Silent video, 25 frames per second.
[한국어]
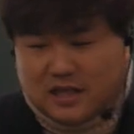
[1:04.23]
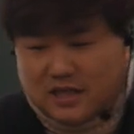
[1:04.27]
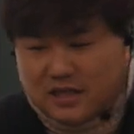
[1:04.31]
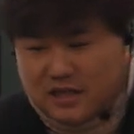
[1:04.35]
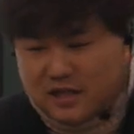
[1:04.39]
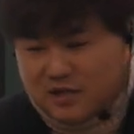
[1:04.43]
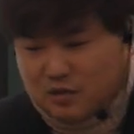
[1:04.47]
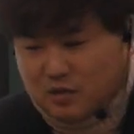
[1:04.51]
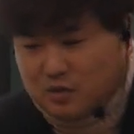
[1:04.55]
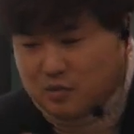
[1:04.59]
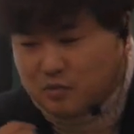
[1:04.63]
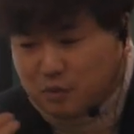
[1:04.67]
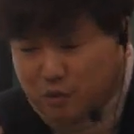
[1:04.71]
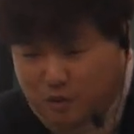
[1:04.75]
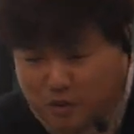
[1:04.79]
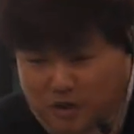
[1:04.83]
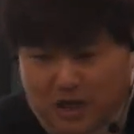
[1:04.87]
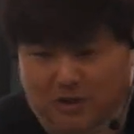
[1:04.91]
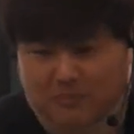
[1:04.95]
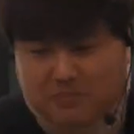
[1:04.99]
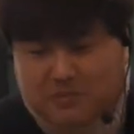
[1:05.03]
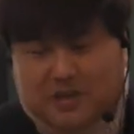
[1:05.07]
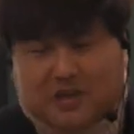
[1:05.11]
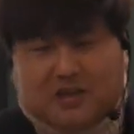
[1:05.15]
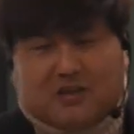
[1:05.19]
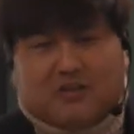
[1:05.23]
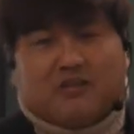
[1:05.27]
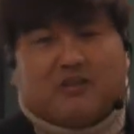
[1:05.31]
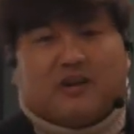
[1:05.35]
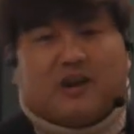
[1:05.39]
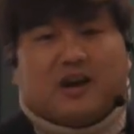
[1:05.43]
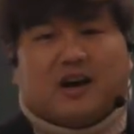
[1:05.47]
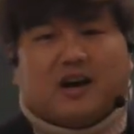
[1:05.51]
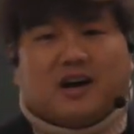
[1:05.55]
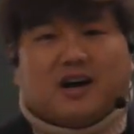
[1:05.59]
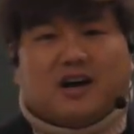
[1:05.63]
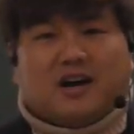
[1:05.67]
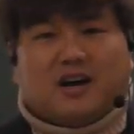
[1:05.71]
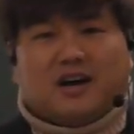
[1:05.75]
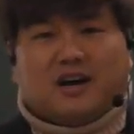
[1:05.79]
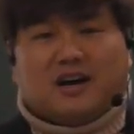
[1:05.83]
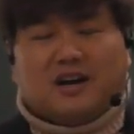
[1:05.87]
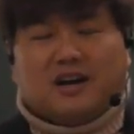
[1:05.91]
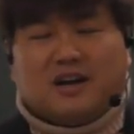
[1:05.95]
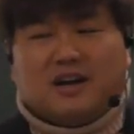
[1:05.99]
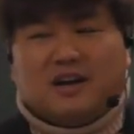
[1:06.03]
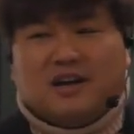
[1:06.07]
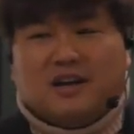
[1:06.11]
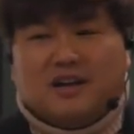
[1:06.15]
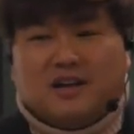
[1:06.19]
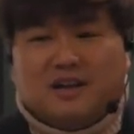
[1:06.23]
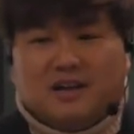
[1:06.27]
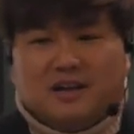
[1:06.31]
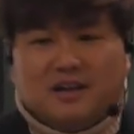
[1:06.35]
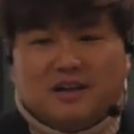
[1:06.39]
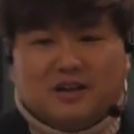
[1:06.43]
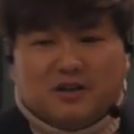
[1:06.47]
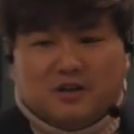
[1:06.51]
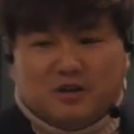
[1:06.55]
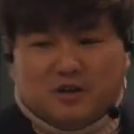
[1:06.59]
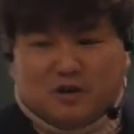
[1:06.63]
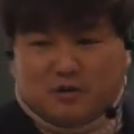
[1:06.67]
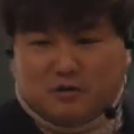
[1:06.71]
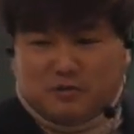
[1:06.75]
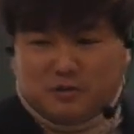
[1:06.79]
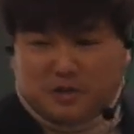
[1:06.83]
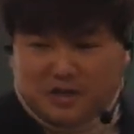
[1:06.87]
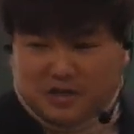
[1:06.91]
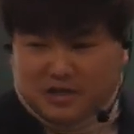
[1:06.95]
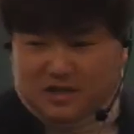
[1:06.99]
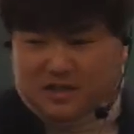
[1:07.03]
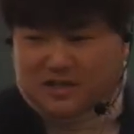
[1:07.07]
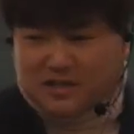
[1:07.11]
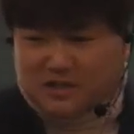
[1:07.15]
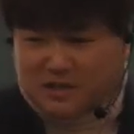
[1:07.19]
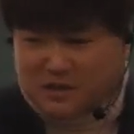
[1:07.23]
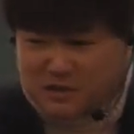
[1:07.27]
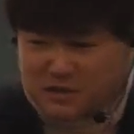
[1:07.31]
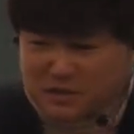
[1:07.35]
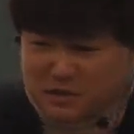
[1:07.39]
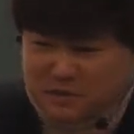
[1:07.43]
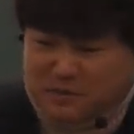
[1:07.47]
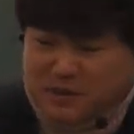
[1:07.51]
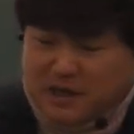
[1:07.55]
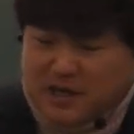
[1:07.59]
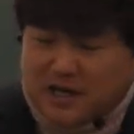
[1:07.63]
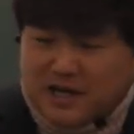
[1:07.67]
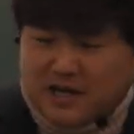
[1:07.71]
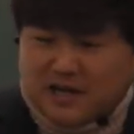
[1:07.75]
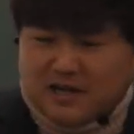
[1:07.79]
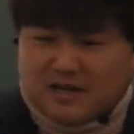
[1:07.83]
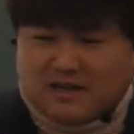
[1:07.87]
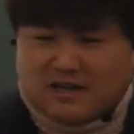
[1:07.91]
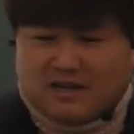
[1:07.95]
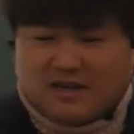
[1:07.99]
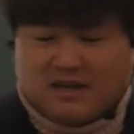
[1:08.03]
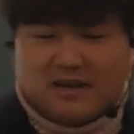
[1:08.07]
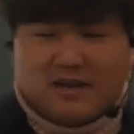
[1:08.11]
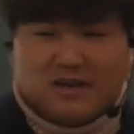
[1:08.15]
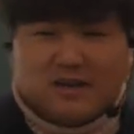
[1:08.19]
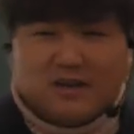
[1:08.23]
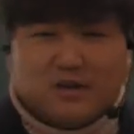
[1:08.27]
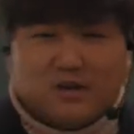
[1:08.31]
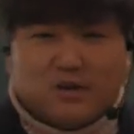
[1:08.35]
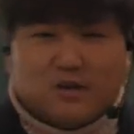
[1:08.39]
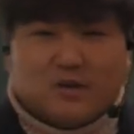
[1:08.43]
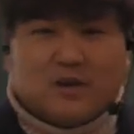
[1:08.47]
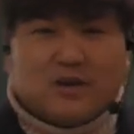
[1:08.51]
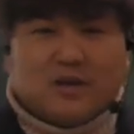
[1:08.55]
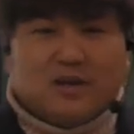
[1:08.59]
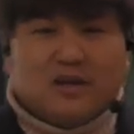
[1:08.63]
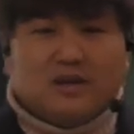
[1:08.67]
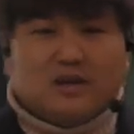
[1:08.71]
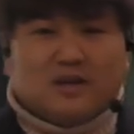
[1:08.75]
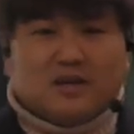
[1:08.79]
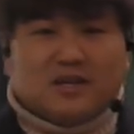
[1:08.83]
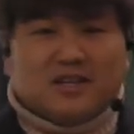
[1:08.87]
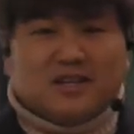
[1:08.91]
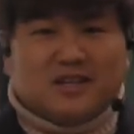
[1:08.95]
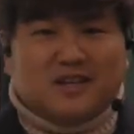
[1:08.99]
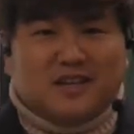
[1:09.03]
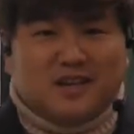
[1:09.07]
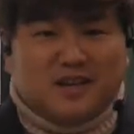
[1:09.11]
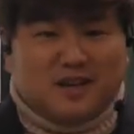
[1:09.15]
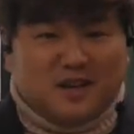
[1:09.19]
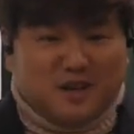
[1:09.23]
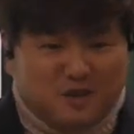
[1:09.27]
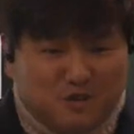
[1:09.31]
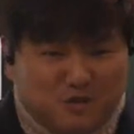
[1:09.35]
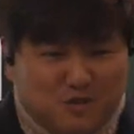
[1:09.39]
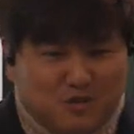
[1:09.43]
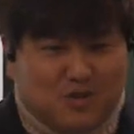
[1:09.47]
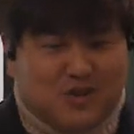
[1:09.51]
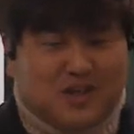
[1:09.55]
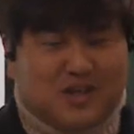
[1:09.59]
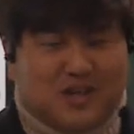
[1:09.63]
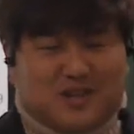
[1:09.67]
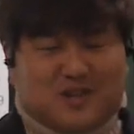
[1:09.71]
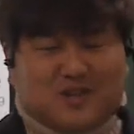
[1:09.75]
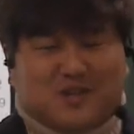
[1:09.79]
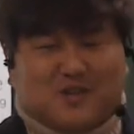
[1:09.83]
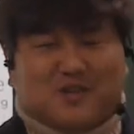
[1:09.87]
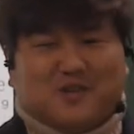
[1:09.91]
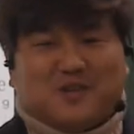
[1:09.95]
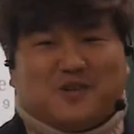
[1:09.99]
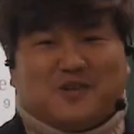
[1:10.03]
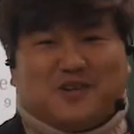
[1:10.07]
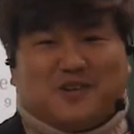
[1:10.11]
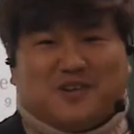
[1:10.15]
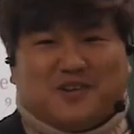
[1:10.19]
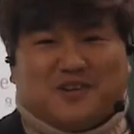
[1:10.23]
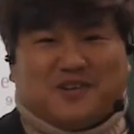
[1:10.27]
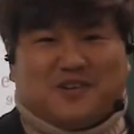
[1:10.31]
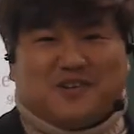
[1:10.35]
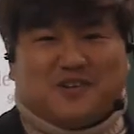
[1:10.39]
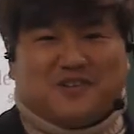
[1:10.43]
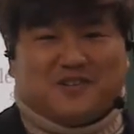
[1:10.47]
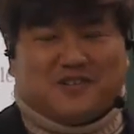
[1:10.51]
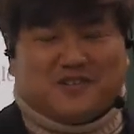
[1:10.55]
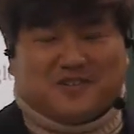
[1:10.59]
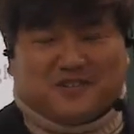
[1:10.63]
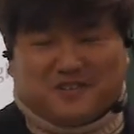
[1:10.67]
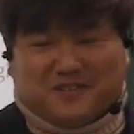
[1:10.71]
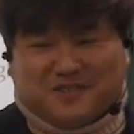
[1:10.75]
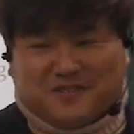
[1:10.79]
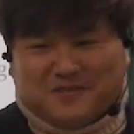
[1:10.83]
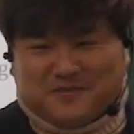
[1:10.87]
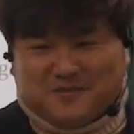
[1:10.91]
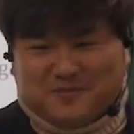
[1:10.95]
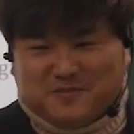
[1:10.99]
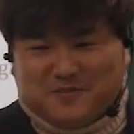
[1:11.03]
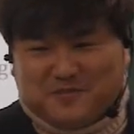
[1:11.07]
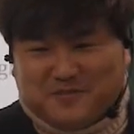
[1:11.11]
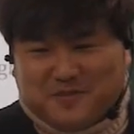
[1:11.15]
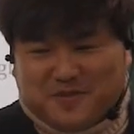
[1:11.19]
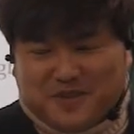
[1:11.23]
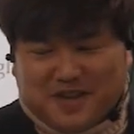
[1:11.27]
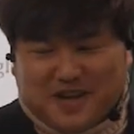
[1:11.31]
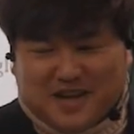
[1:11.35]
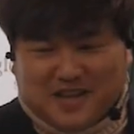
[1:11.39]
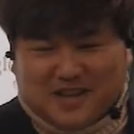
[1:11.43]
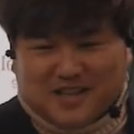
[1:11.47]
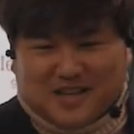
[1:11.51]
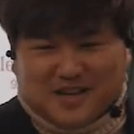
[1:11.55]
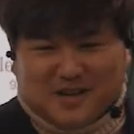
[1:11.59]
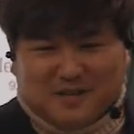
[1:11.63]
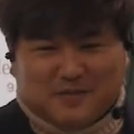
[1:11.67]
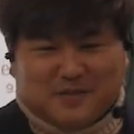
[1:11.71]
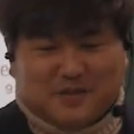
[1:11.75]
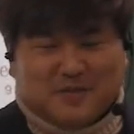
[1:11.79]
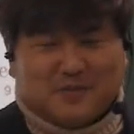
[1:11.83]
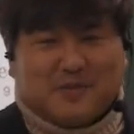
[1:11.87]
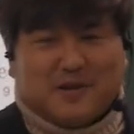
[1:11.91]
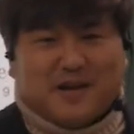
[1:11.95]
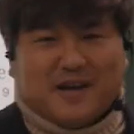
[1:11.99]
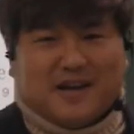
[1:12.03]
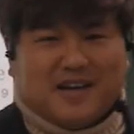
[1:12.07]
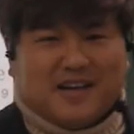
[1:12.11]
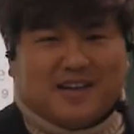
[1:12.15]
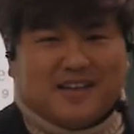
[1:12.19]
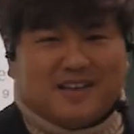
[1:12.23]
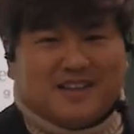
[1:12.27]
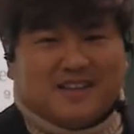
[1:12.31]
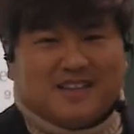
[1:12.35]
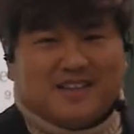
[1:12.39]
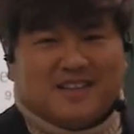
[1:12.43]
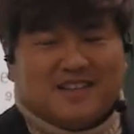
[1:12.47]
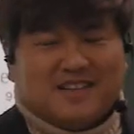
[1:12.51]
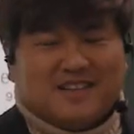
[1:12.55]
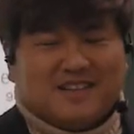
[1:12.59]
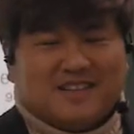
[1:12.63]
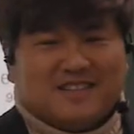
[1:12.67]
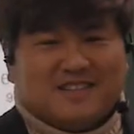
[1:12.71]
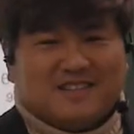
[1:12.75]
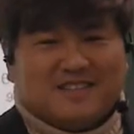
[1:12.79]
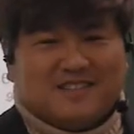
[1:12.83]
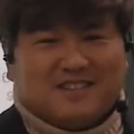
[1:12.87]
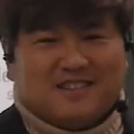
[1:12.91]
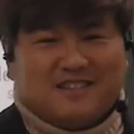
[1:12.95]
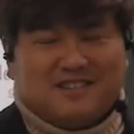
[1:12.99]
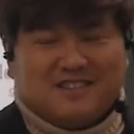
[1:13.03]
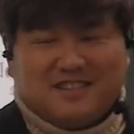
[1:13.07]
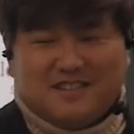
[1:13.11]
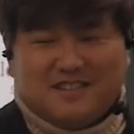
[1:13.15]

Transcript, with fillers: 자손을 못 남긴 거야. 여러분이 이렇게 생겼지만 이렇게 이렇게 생긴 게 유리했던 거예요. 안타깝지만 그죠?